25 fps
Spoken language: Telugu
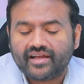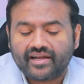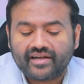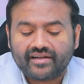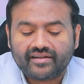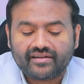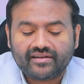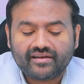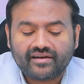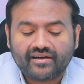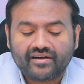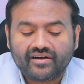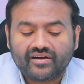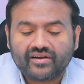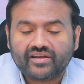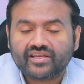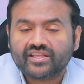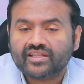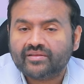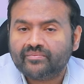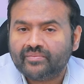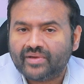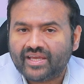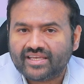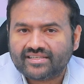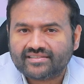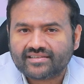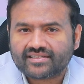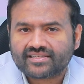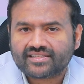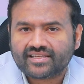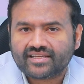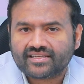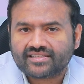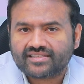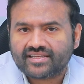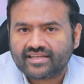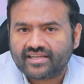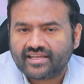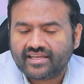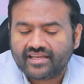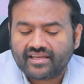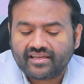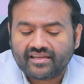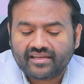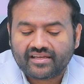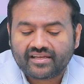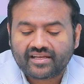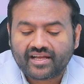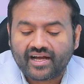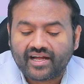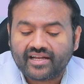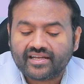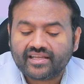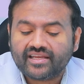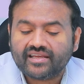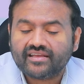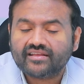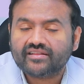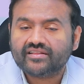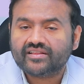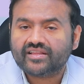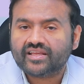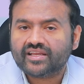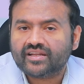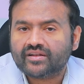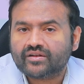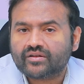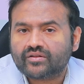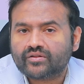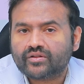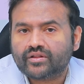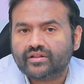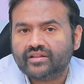అండ్ uh, ఇది మేజర్ సర్జరీయే కానీ దీని